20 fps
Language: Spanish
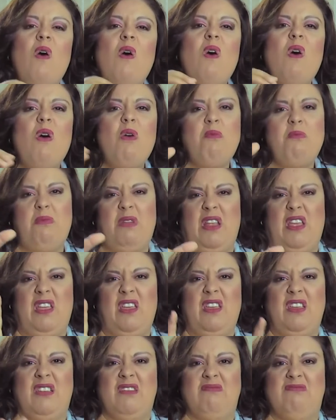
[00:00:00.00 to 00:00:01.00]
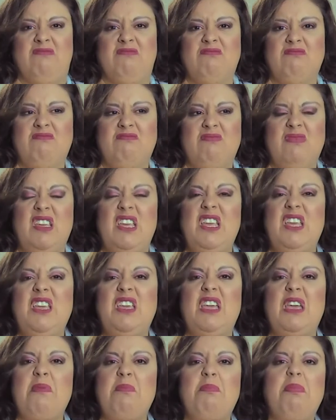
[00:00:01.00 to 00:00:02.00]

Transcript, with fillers: hombre, ¿Y qué